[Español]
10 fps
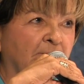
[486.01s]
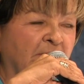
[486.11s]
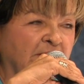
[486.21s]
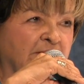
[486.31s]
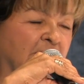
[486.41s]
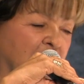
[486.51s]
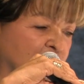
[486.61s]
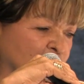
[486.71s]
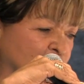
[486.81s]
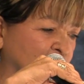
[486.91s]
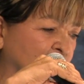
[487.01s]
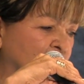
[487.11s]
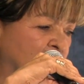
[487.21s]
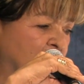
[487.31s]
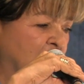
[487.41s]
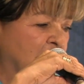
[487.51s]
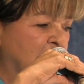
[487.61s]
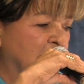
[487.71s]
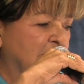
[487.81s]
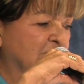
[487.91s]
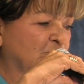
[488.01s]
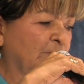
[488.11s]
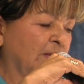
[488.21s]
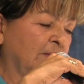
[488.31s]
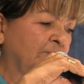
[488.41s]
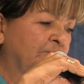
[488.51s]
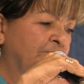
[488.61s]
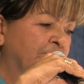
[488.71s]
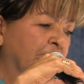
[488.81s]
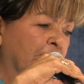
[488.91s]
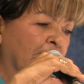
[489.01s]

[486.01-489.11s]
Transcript: 20 años que estuve ahí,